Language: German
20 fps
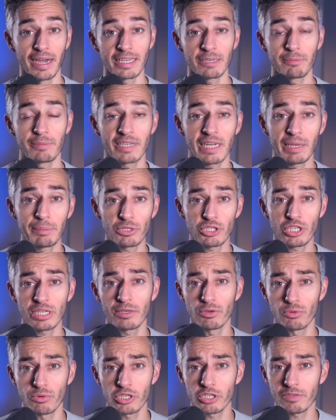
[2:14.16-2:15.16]
eine Partei
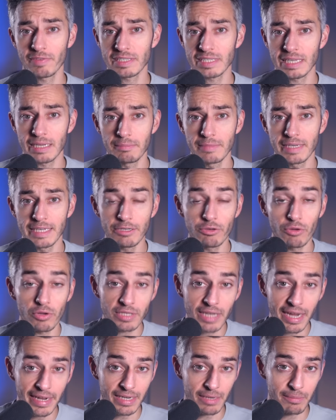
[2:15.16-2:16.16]
besteht logischerweise eben nicht nur
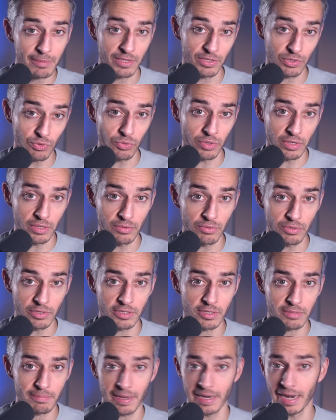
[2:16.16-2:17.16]
aus einer Person.
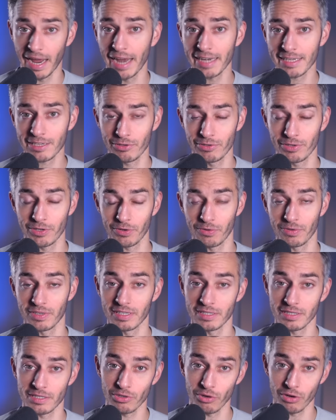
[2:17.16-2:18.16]
Und bei der Ankündigung
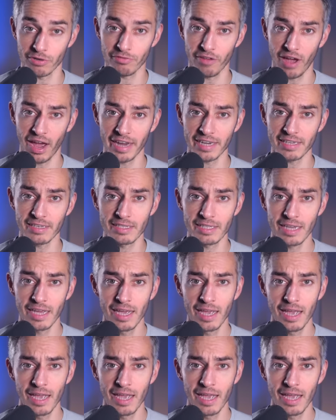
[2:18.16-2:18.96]
dieses neuen Vereines